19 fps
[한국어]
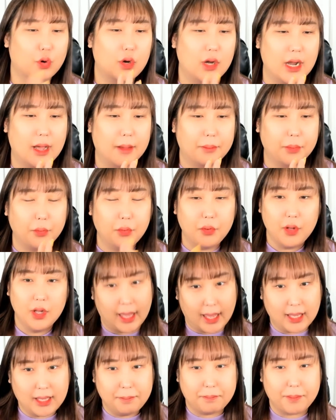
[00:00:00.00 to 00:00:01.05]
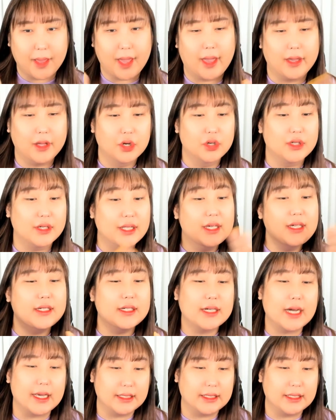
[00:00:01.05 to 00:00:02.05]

콜라보 에이페 이런 링크가